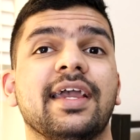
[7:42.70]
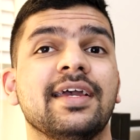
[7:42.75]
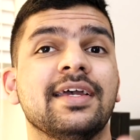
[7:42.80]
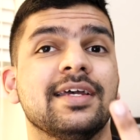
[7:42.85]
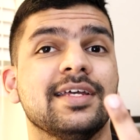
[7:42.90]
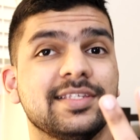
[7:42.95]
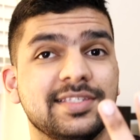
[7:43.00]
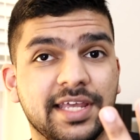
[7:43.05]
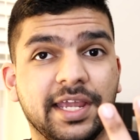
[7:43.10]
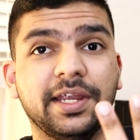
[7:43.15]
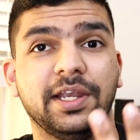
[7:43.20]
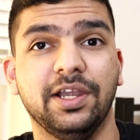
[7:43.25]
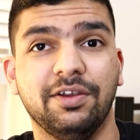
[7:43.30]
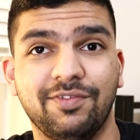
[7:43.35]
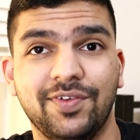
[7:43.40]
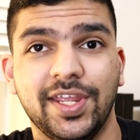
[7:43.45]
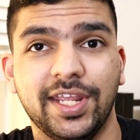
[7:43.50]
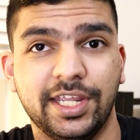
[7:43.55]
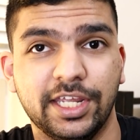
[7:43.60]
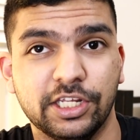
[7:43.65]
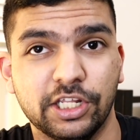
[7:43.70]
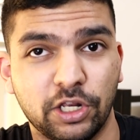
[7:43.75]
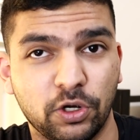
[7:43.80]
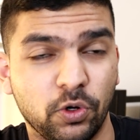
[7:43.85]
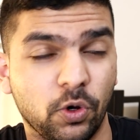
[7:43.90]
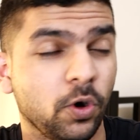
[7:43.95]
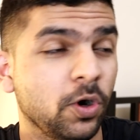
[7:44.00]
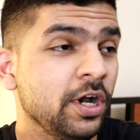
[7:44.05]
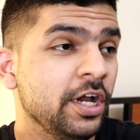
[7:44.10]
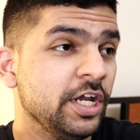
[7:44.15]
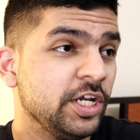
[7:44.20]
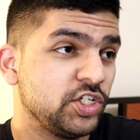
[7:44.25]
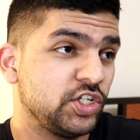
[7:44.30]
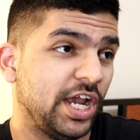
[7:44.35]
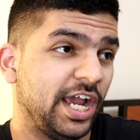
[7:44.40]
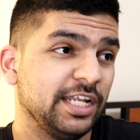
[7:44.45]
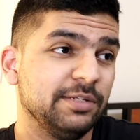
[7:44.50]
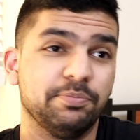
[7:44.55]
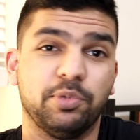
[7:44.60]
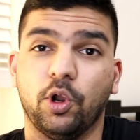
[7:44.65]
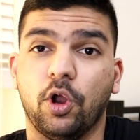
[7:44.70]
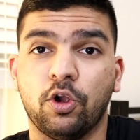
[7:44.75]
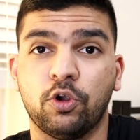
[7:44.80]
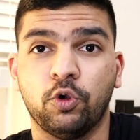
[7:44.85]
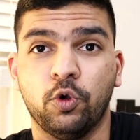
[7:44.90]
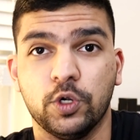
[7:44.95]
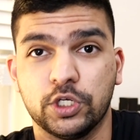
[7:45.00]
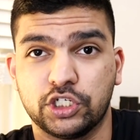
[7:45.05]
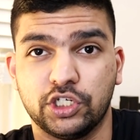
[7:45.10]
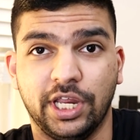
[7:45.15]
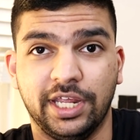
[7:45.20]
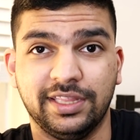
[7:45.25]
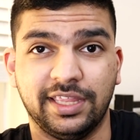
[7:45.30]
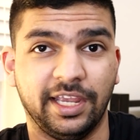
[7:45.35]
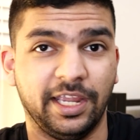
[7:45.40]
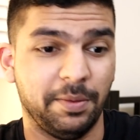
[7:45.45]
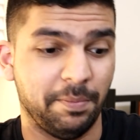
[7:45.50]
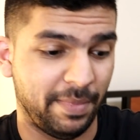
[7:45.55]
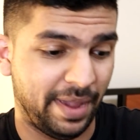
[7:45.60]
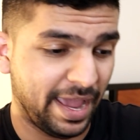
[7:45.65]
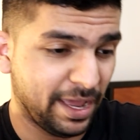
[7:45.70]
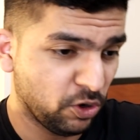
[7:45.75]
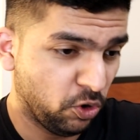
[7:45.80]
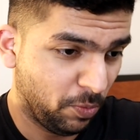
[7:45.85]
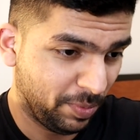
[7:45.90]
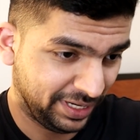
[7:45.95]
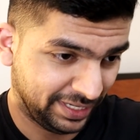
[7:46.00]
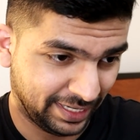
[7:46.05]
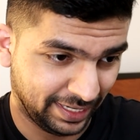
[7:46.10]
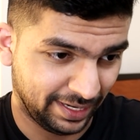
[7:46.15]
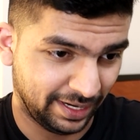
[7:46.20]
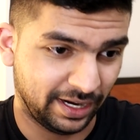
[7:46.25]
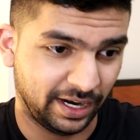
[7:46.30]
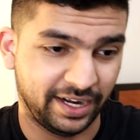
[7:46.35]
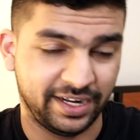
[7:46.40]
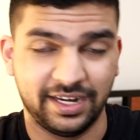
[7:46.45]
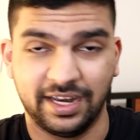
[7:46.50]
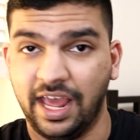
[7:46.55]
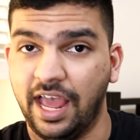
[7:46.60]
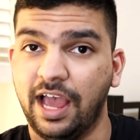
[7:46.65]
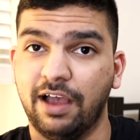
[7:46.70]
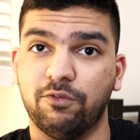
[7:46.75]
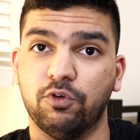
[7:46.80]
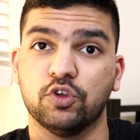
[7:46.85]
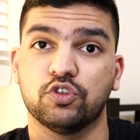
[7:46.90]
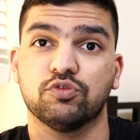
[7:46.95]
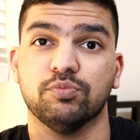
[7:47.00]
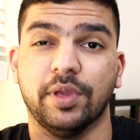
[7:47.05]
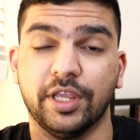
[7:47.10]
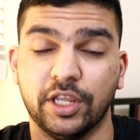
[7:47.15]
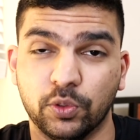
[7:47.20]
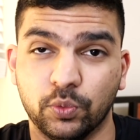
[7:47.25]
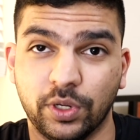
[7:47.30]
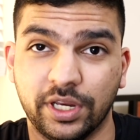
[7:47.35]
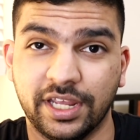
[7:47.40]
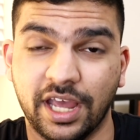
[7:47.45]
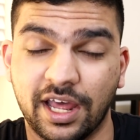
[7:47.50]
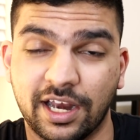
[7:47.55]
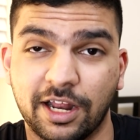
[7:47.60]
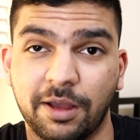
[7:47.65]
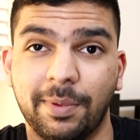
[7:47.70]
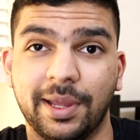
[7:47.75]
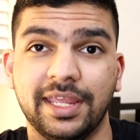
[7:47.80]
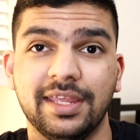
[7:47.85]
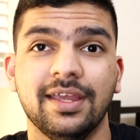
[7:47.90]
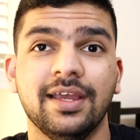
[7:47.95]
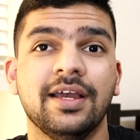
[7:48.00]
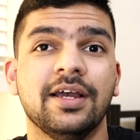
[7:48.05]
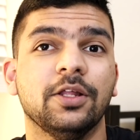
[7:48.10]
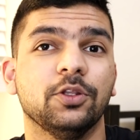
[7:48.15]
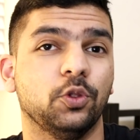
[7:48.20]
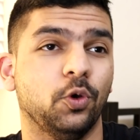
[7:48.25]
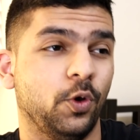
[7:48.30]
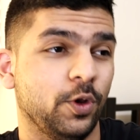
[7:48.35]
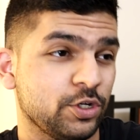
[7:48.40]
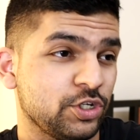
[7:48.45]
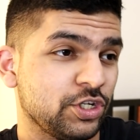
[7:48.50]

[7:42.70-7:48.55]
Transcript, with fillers: हैं सेकंड वीक इन अरो शायद ब्रॉक खुश नहीं थे कि मैं रोमन के लिए गाड़ी लाया वो उसमें क्यों नहीं आ रहा भाई तो